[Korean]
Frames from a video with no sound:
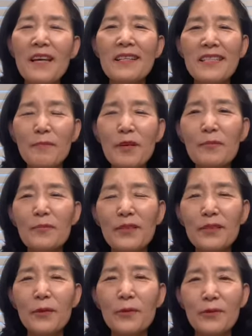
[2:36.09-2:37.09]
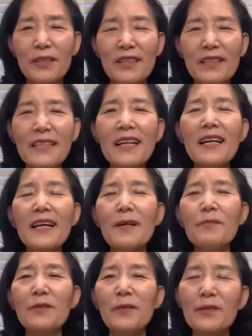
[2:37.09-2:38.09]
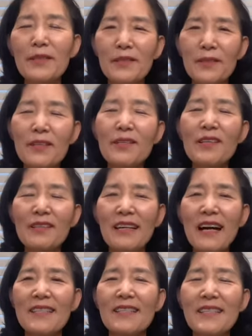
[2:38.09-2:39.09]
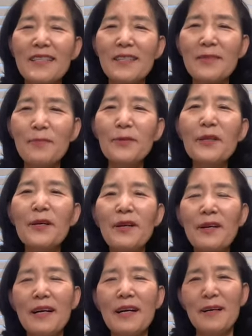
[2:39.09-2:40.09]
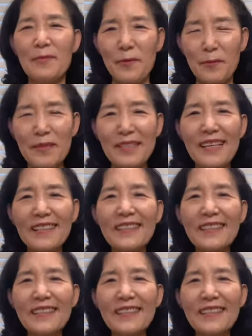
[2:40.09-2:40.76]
새벽부터 우리 사랑함으로써 저녁까지 씨를 뿌려 봅시다.